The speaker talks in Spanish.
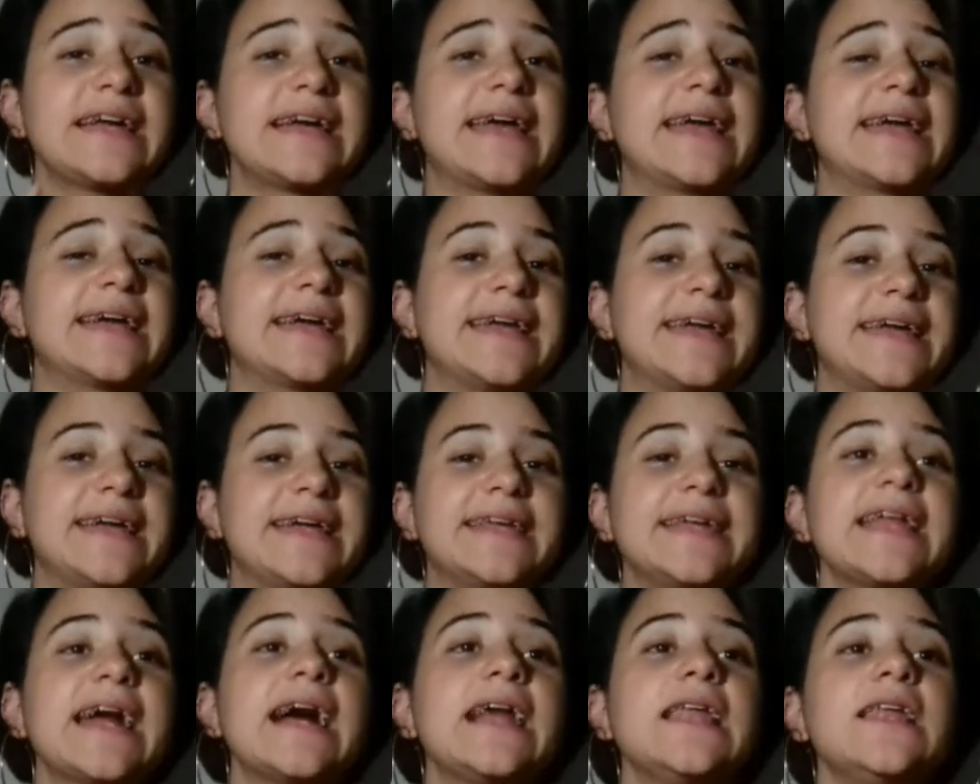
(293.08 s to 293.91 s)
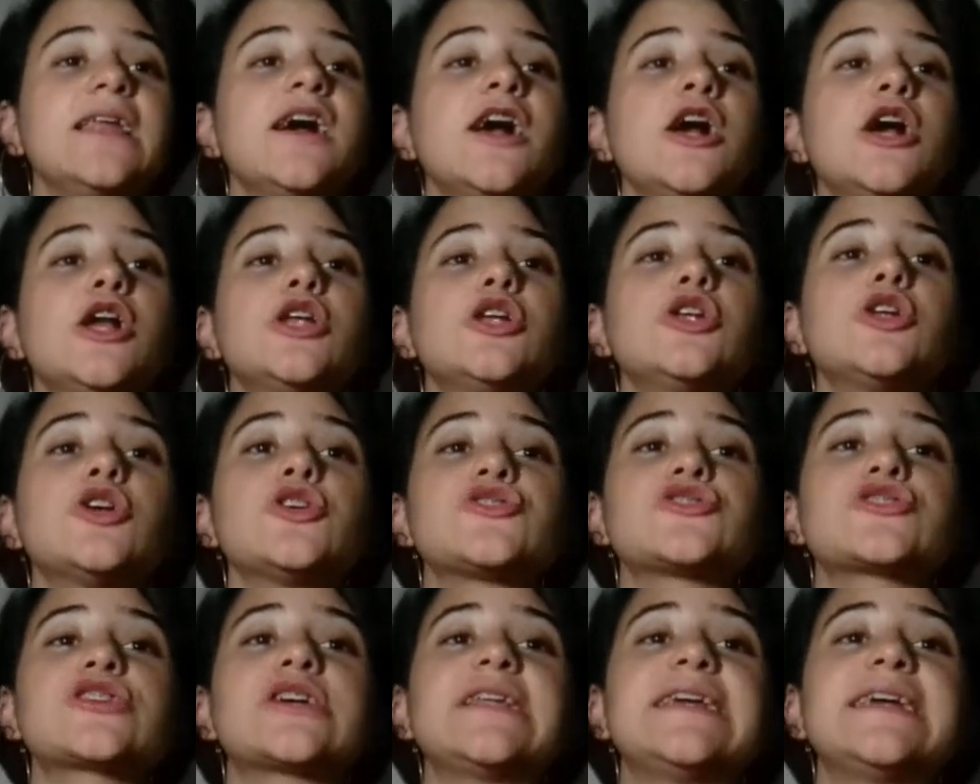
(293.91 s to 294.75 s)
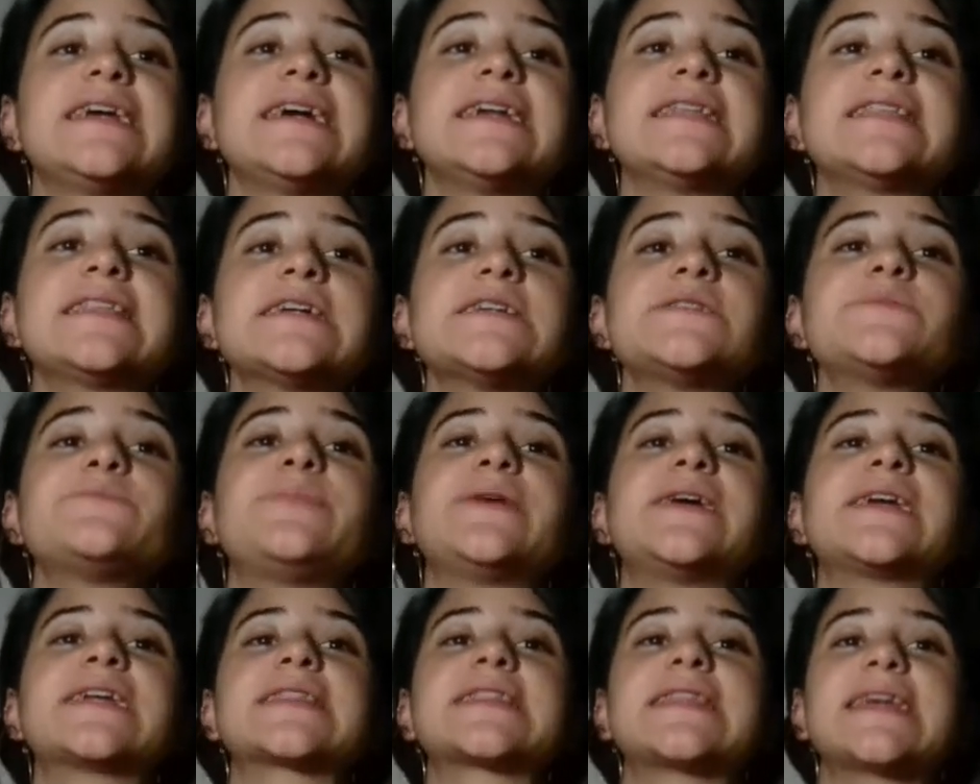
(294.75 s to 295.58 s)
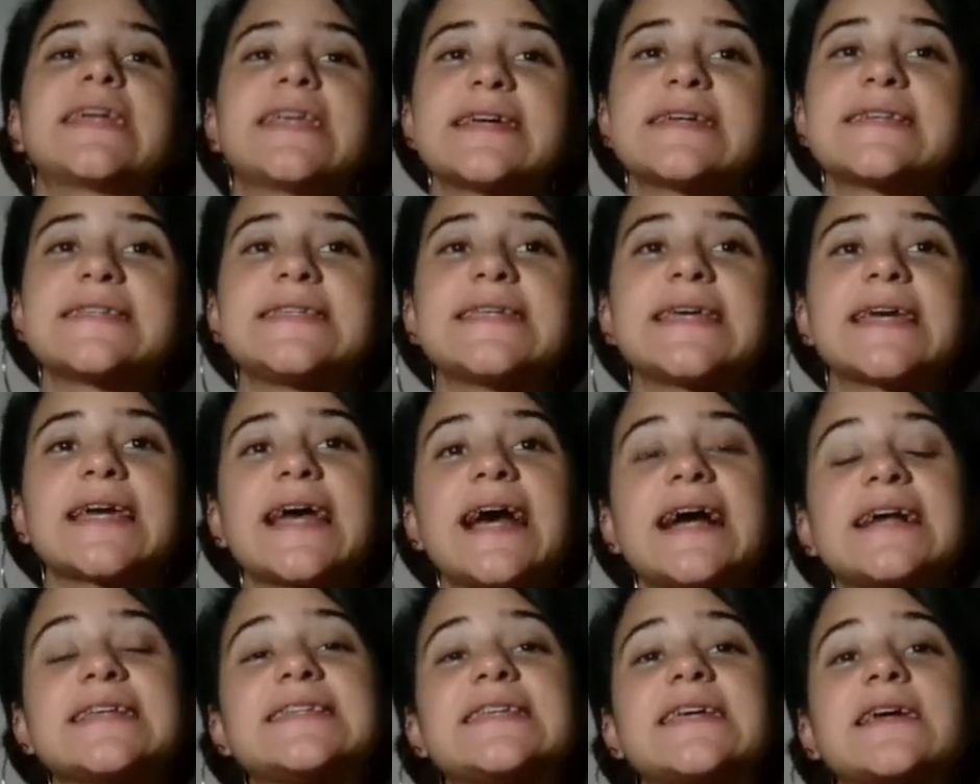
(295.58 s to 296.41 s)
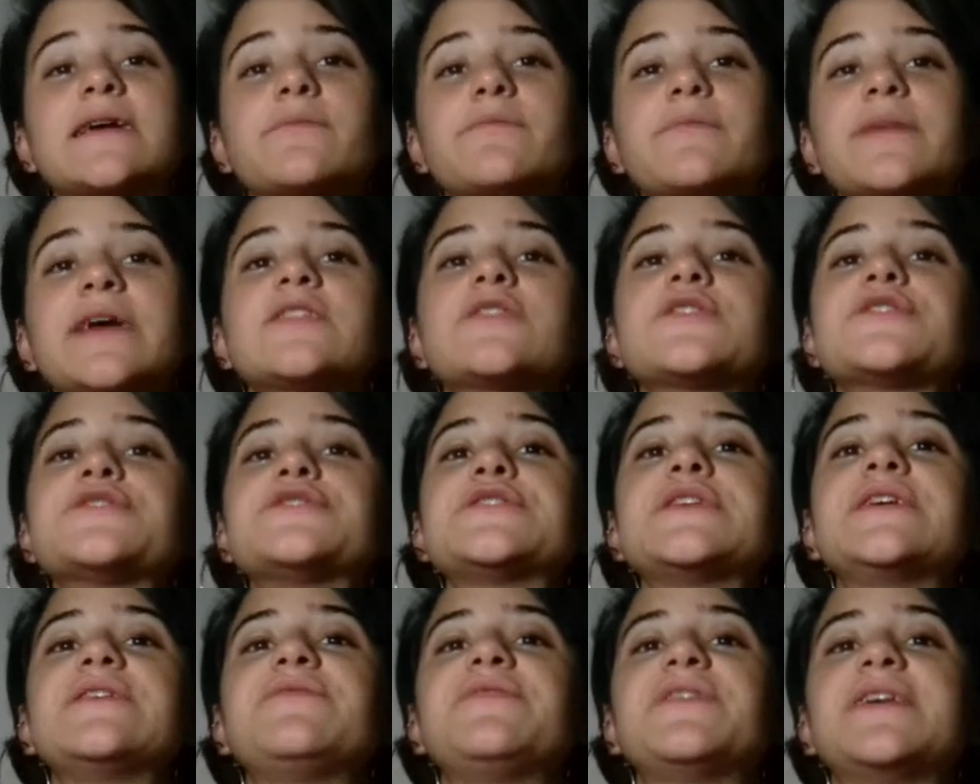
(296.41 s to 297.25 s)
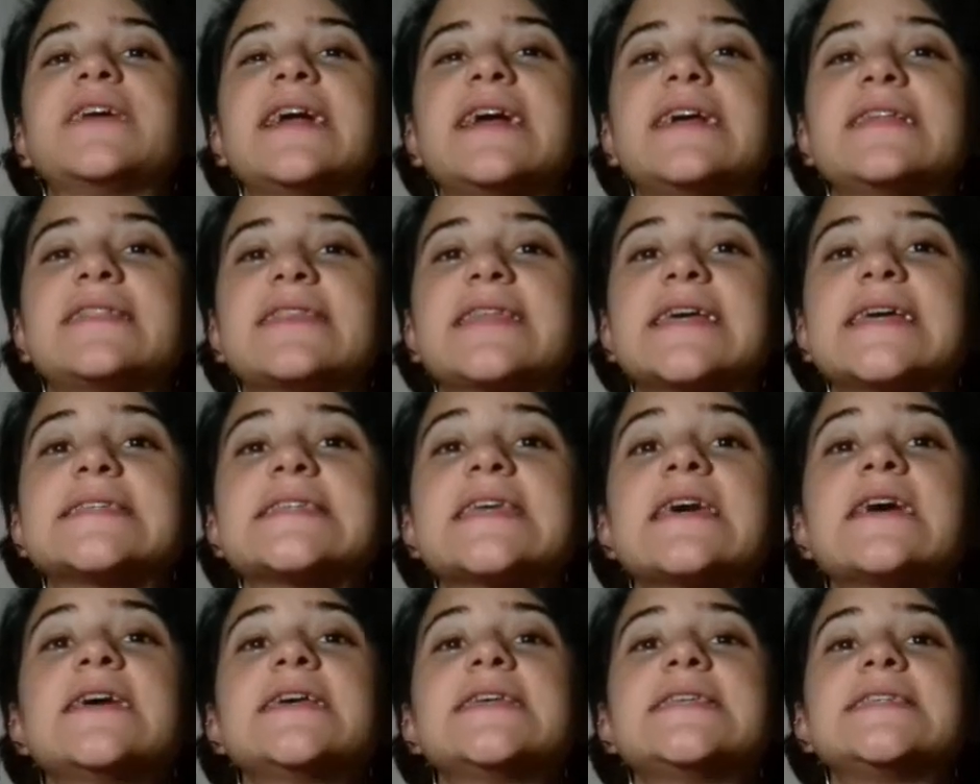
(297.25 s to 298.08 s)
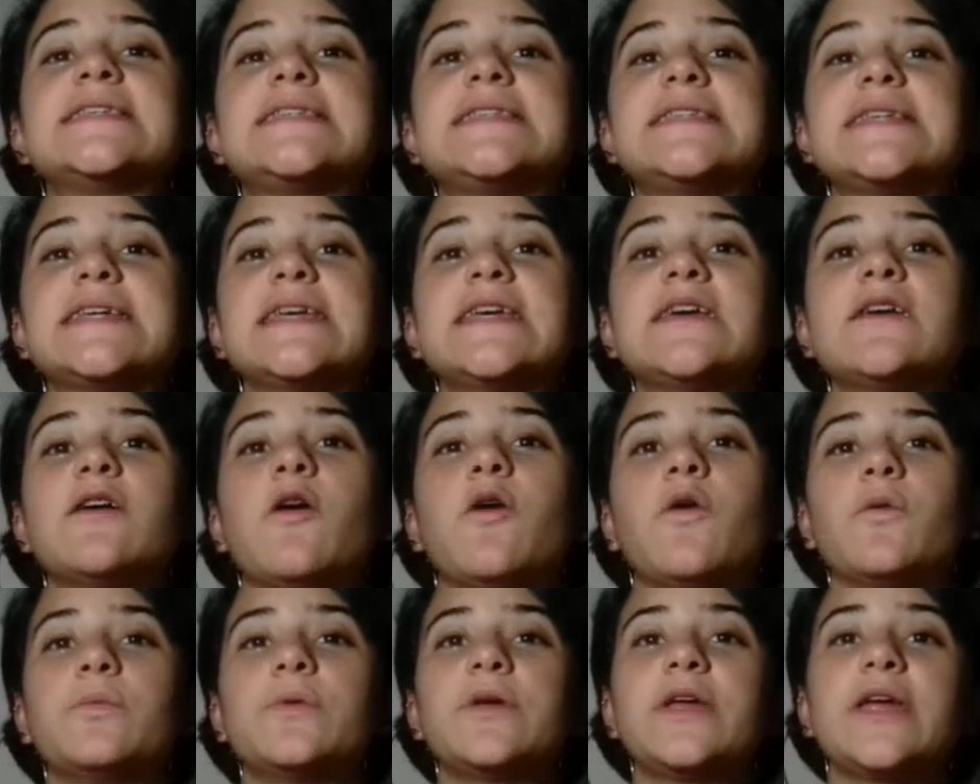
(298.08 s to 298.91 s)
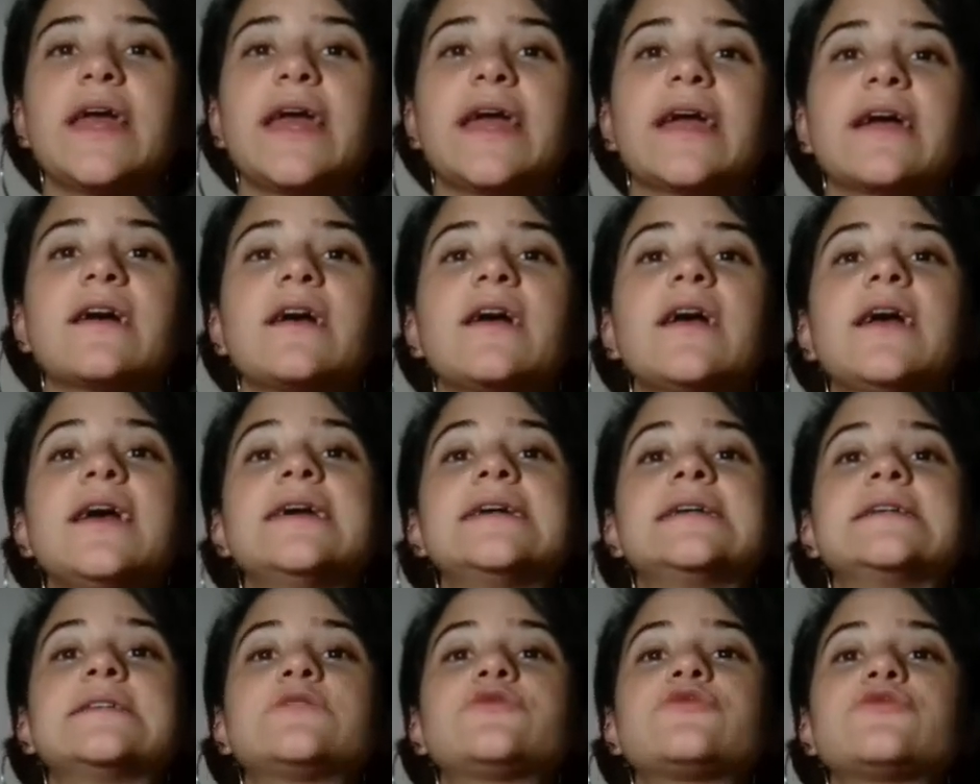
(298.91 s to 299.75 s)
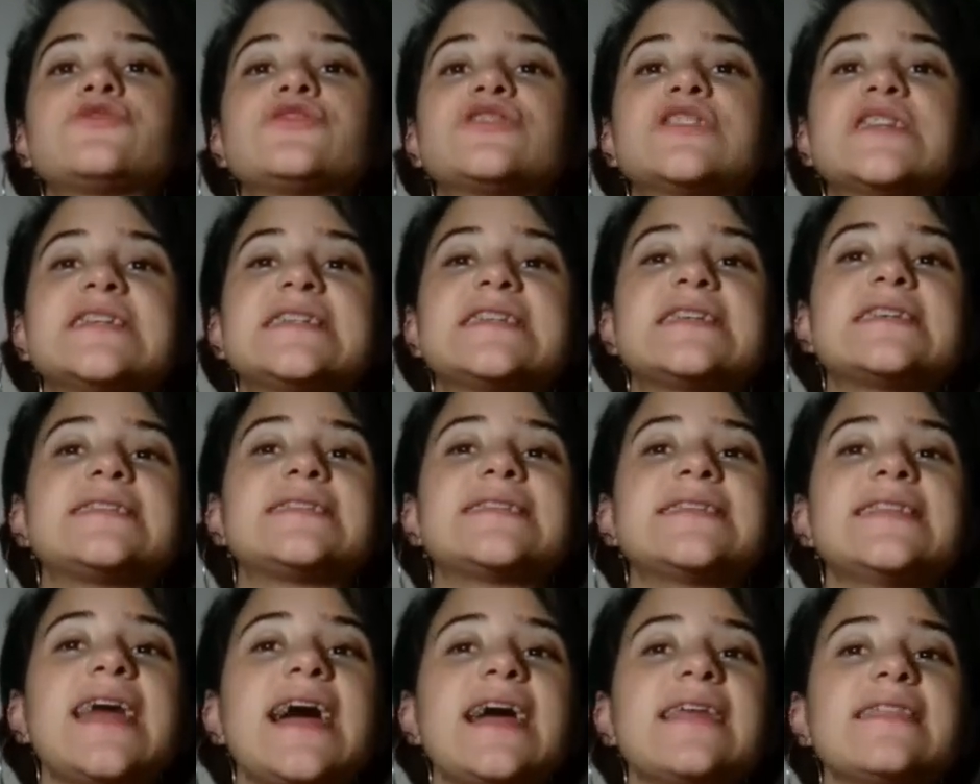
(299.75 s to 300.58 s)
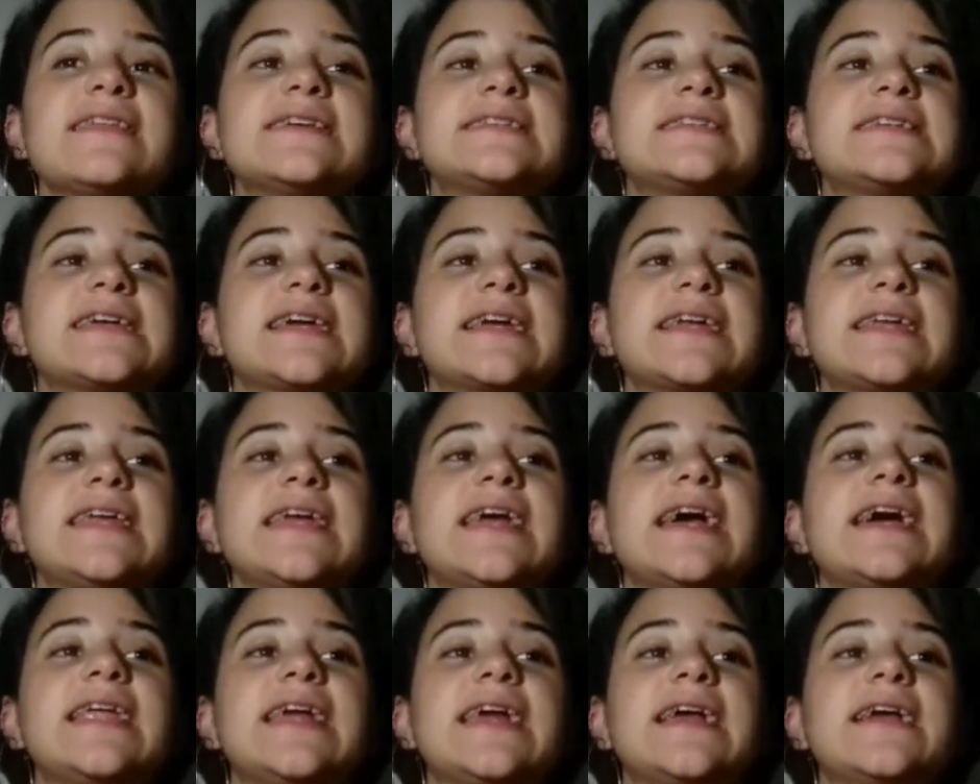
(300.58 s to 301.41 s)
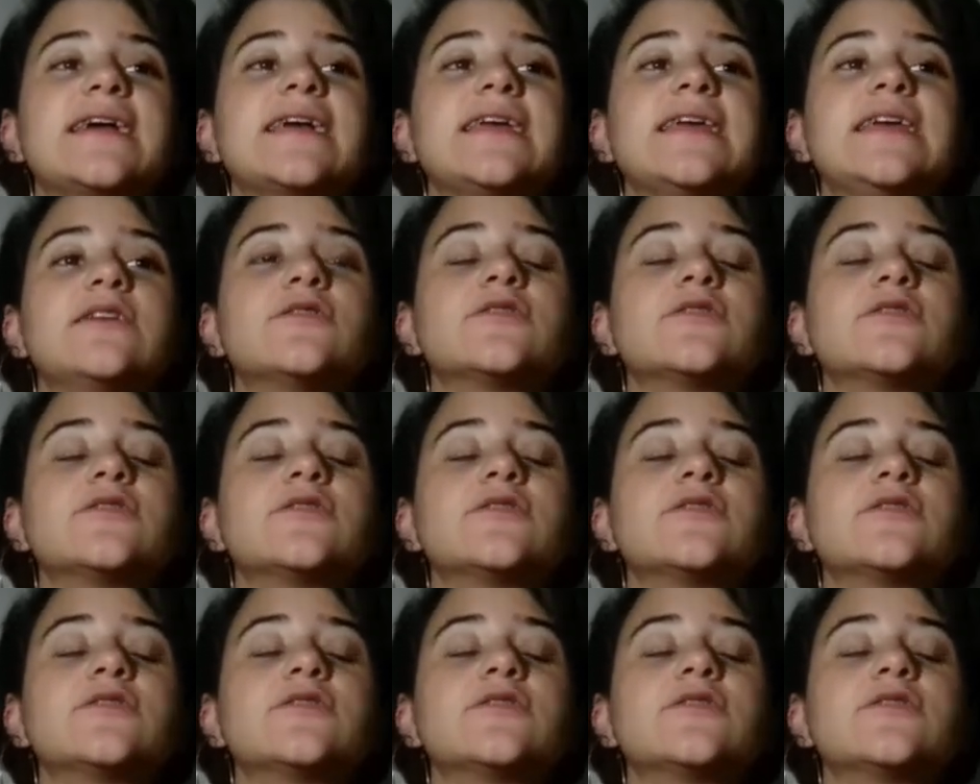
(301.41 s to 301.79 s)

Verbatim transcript: En general, los clientes pertenecen a segmentos diferentes si o bien sus necesidades requieren y